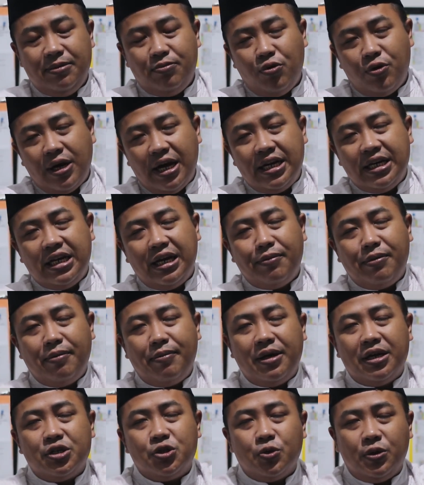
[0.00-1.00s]
kesibukan
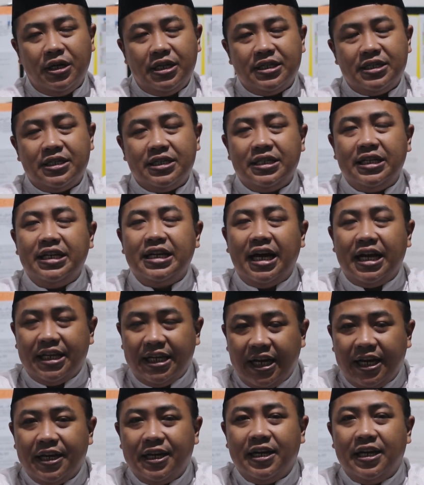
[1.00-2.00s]
dan memang sulit
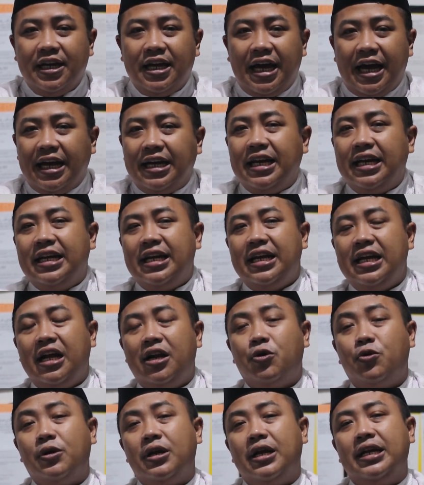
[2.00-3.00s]
setidaknya ada
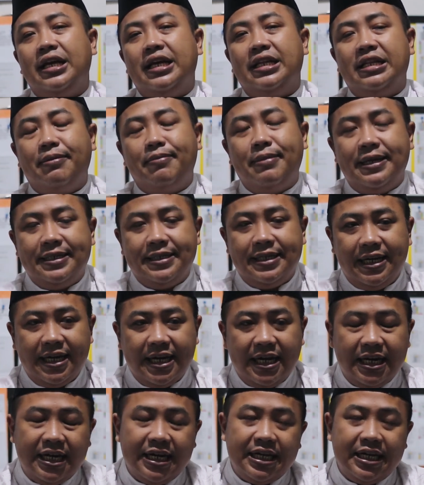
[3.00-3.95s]
dari Al-Quran yang kita baca.